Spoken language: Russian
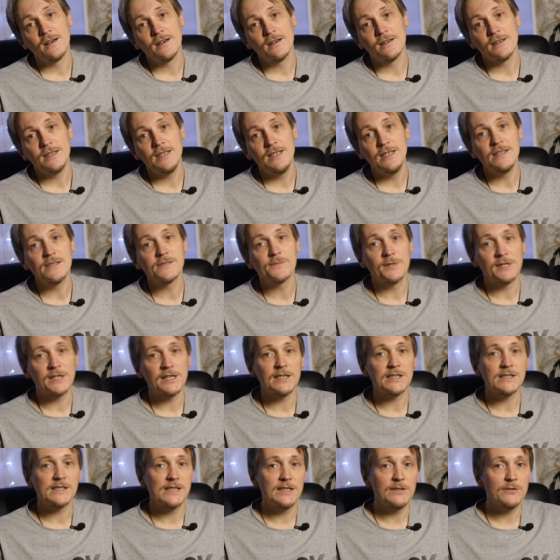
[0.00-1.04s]
А, и
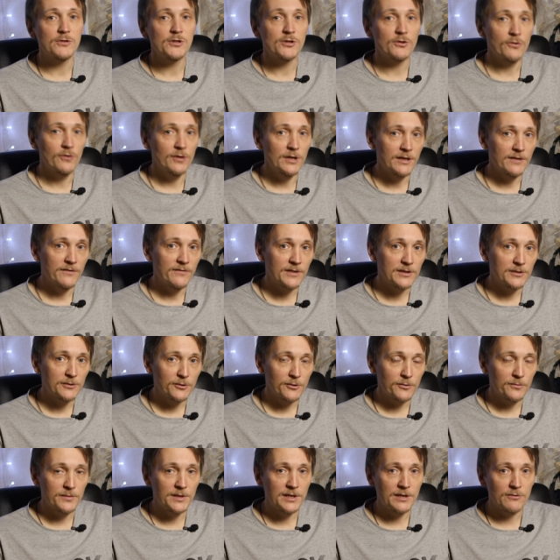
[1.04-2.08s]
смотрите следующий ролик, в
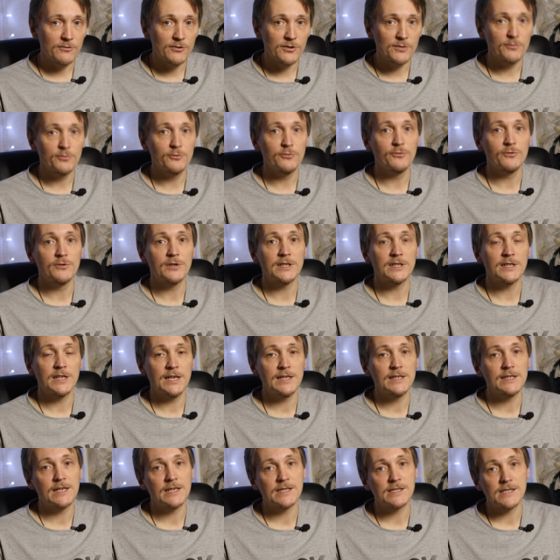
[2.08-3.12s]
котором я уже буду
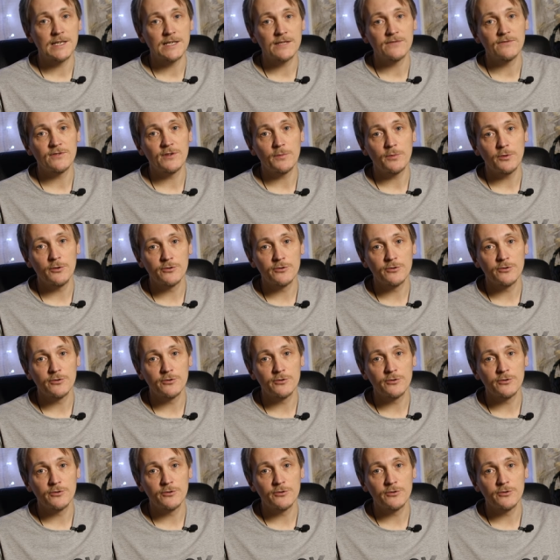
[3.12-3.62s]
конкретно рассказывать